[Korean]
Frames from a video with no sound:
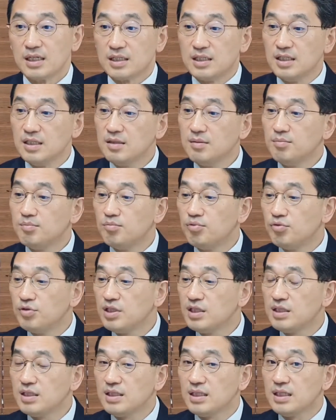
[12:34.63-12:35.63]
그
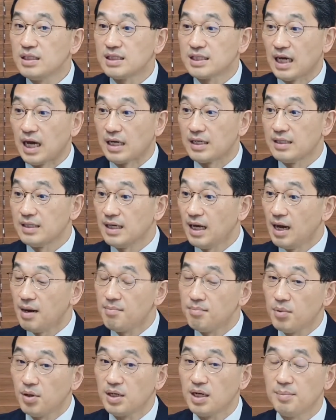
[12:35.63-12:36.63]
무리들이 자기를
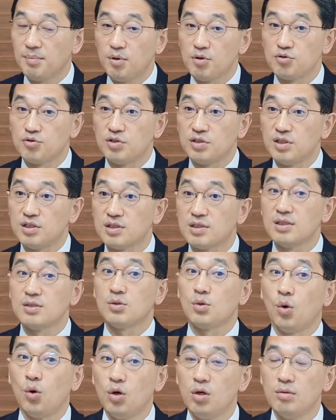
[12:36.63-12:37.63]
한 번에 볼 수 있는 그
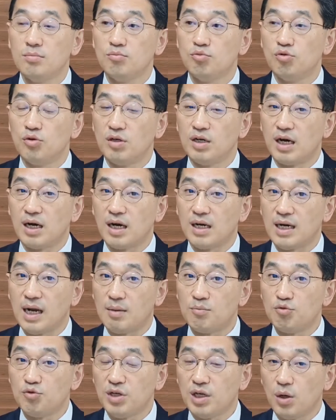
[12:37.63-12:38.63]
돌 무화과
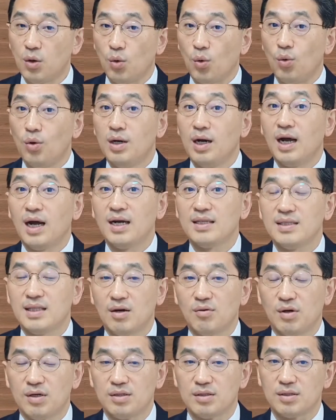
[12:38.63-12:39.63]
나무에
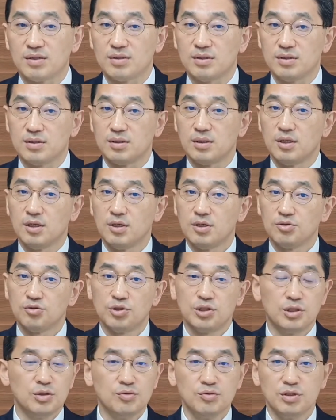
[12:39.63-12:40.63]
올라간다고 하는 것은
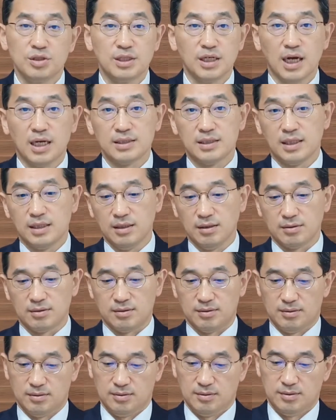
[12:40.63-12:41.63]
쉬운 일이 아니에요.
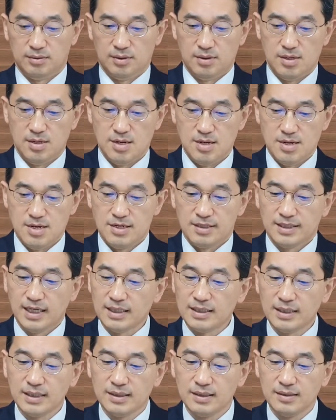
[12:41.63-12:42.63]

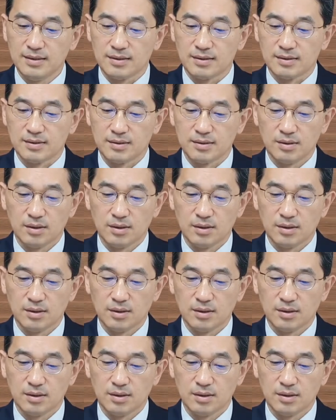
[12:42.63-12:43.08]
사실은